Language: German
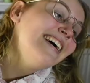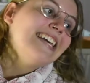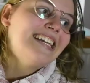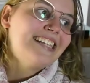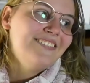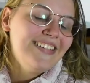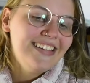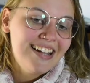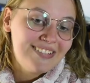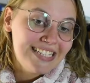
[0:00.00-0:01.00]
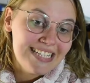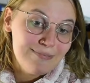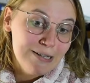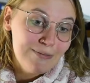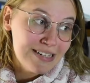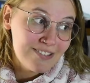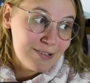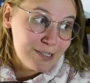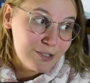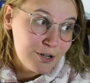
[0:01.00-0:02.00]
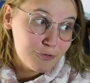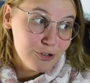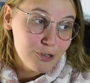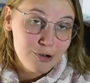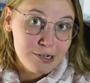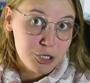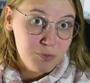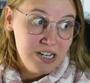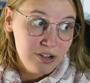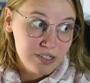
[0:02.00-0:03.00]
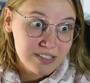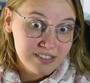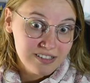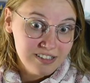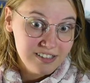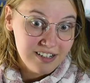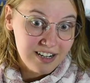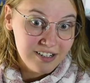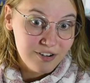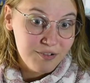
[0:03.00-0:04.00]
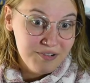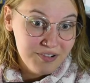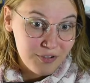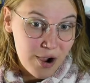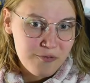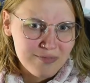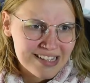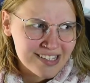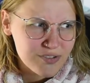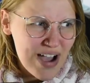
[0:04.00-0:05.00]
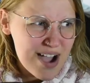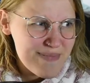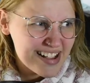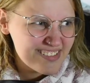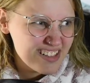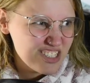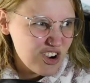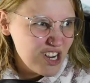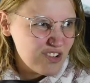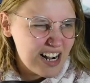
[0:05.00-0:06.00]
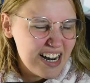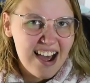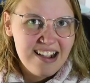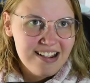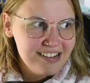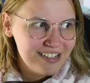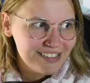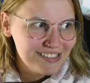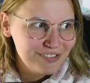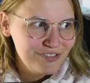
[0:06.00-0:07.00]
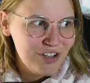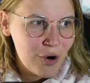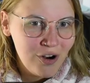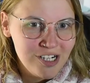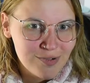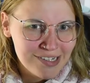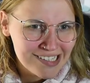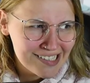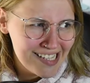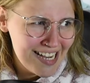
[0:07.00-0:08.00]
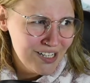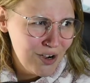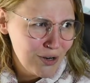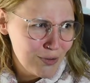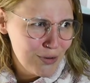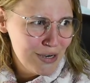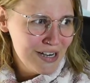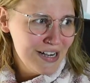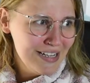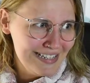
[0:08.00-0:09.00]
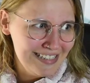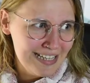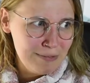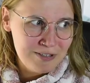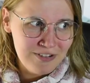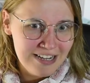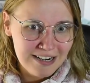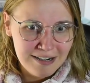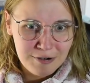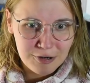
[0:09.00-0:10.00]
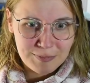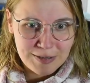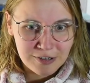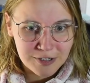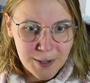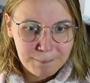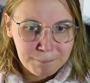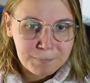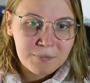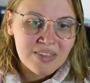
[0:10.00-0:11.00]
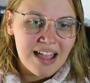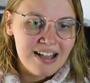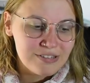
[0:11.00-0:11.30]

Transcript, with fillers: Deswegen, aber ich gebe niemals 20 Euro für so ein altes Spiel aus. Äh, vor allem für ein Accessoire bei 20 Euro, Alter. Das, wir heulen über unsere 10 Euro in Sims 4. Oh mein Gott. Also